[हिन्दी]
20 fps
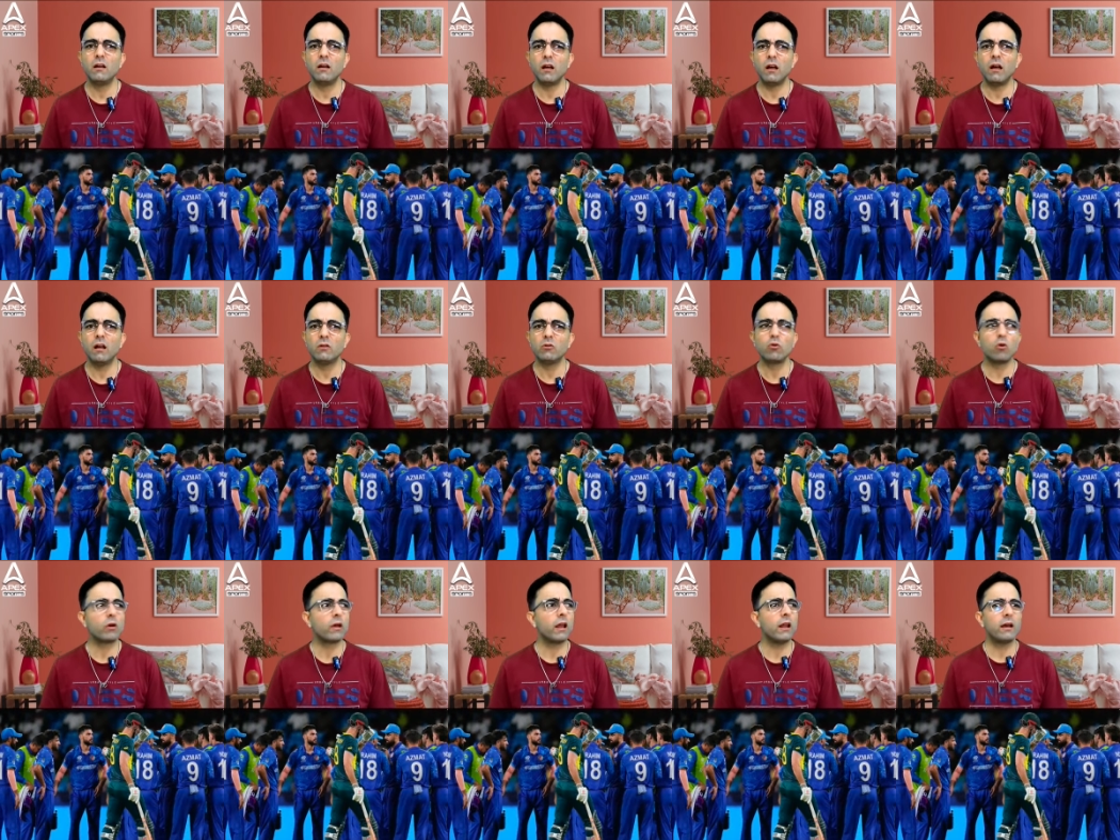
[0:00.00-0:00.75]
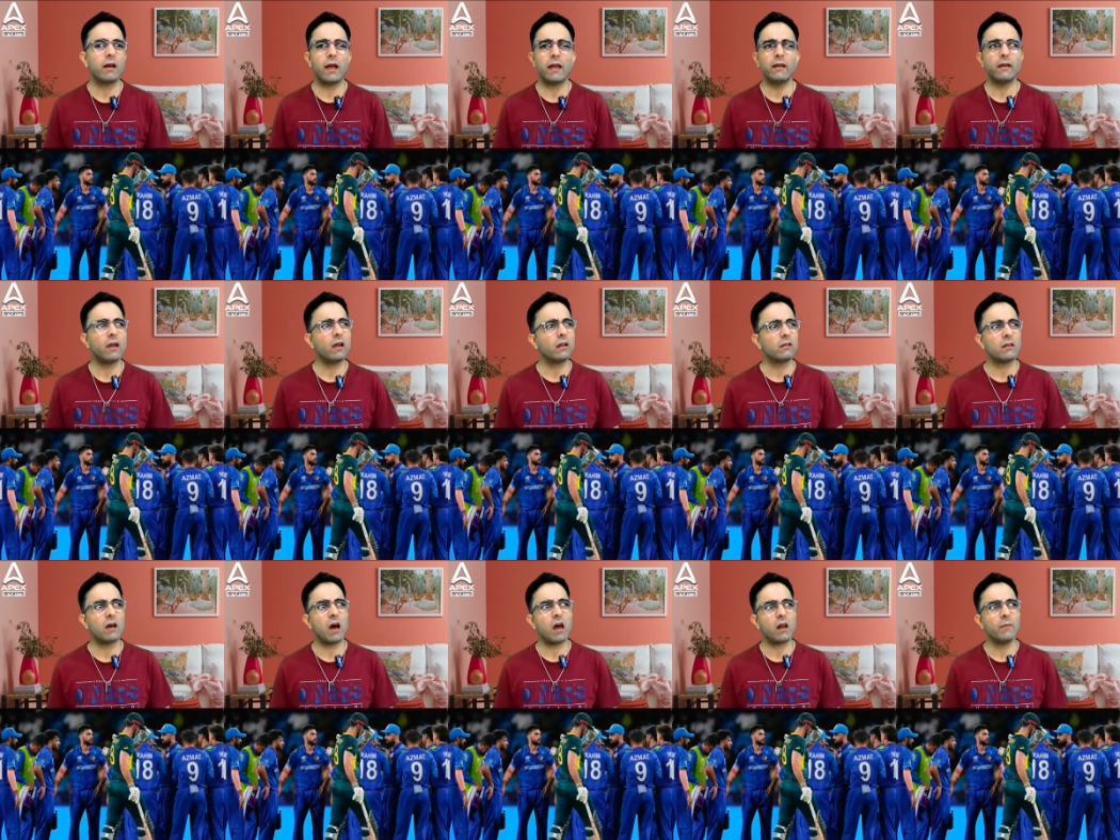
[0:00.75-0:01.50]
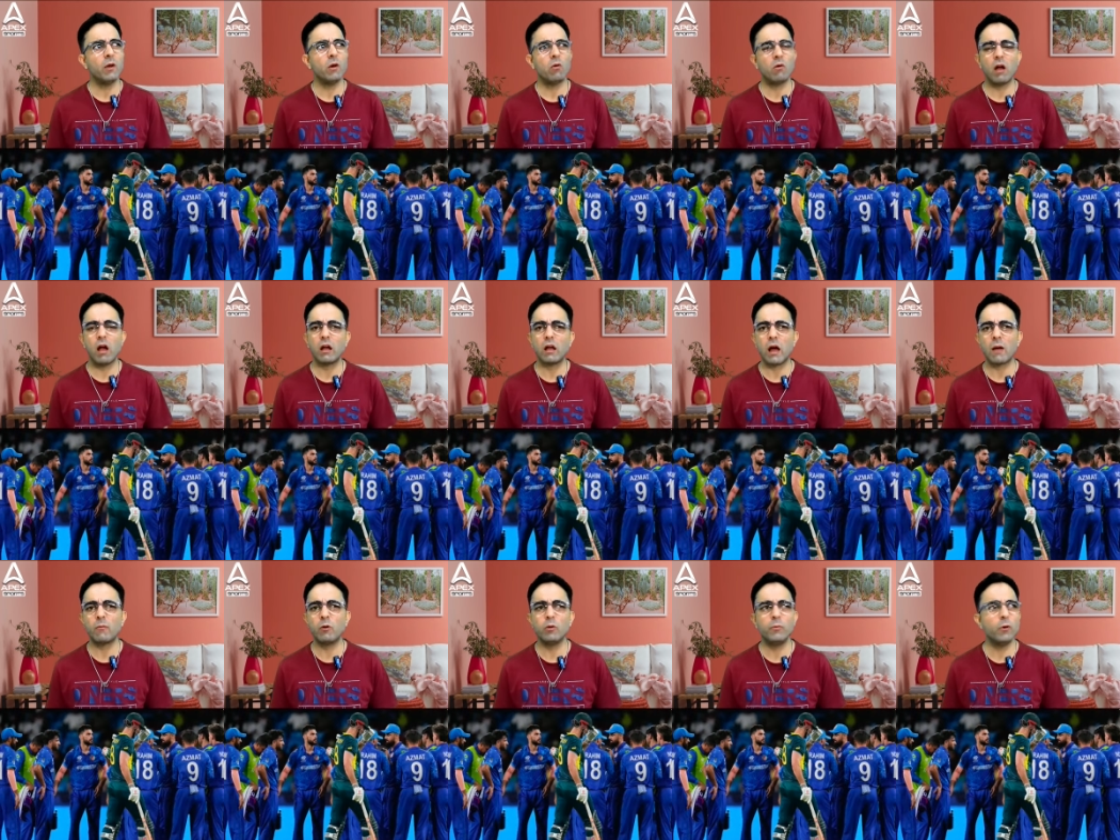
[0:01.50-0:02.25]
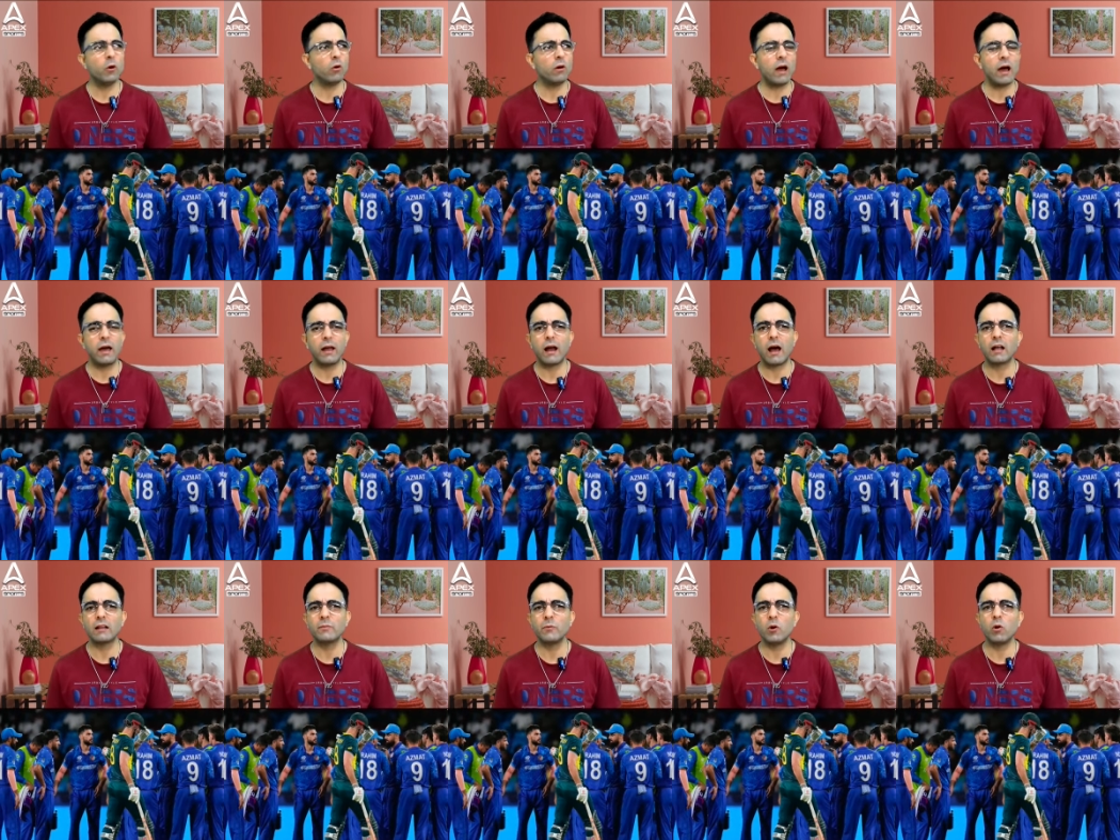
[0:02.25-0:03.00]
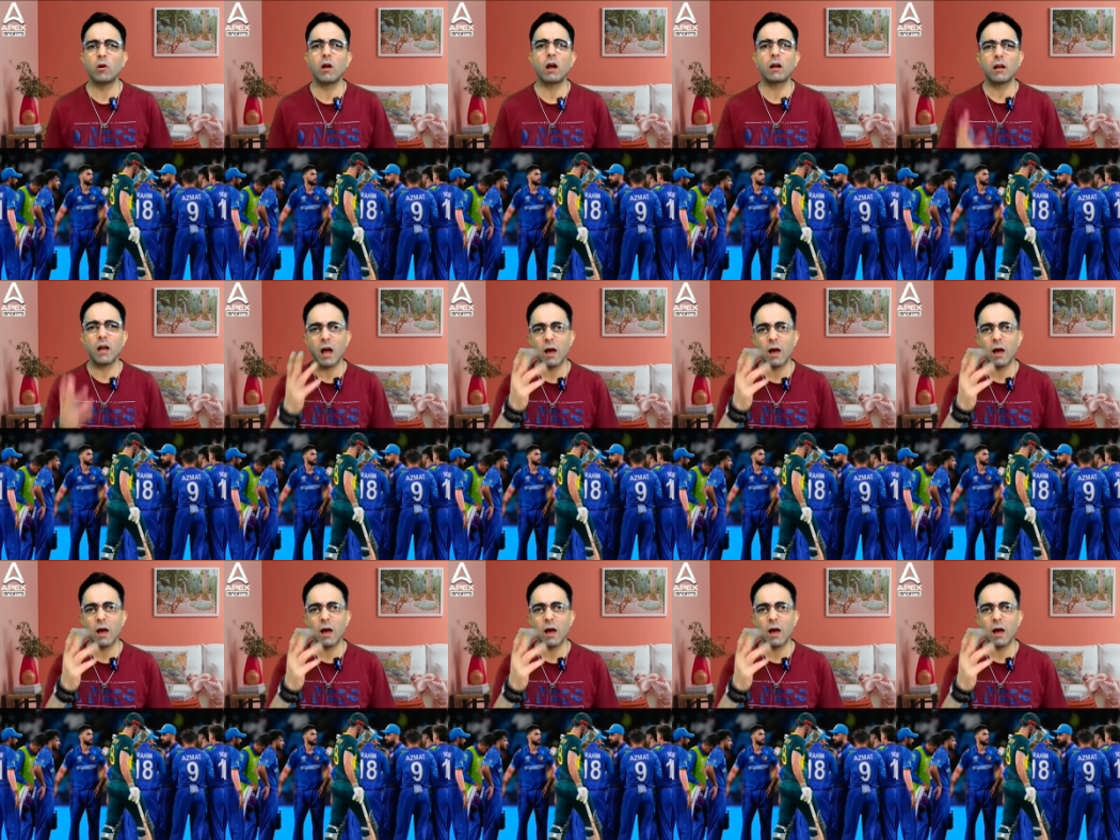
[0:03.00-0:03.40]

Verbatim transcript: हाँ, तो क्या लगाएंगे कंधार में होगा काबुल में होगा हैरात में होगा